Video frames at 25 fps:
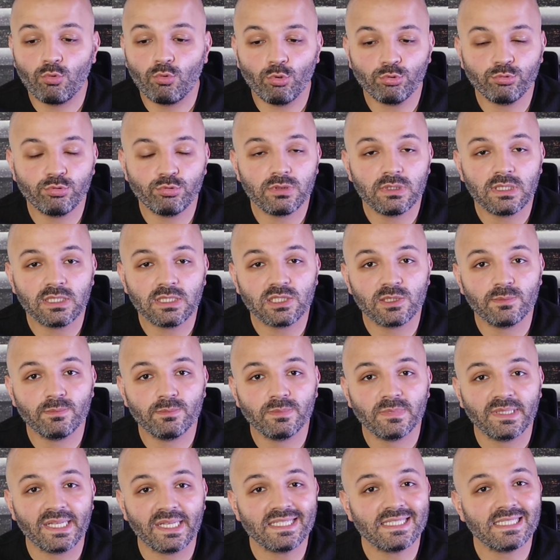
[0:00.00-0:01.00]
30
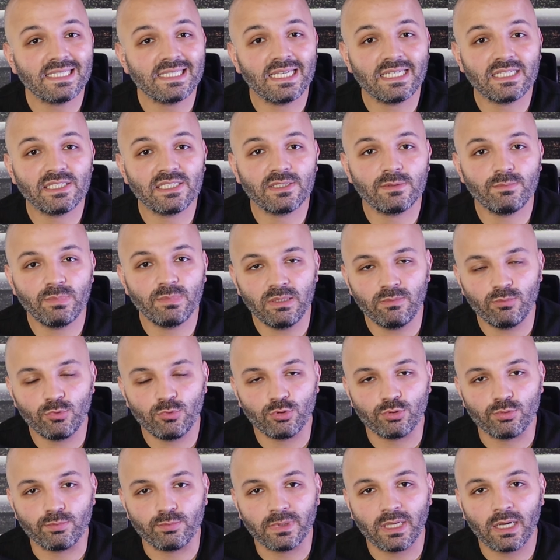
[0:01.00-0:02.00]
yaşım nasıl geçti
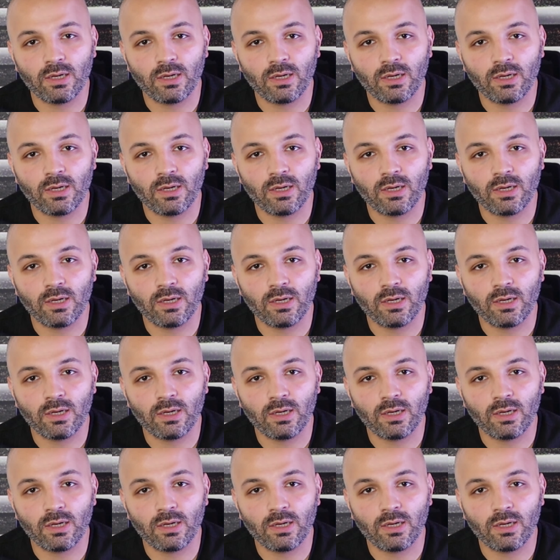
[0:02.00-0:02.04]
bilmiyorum.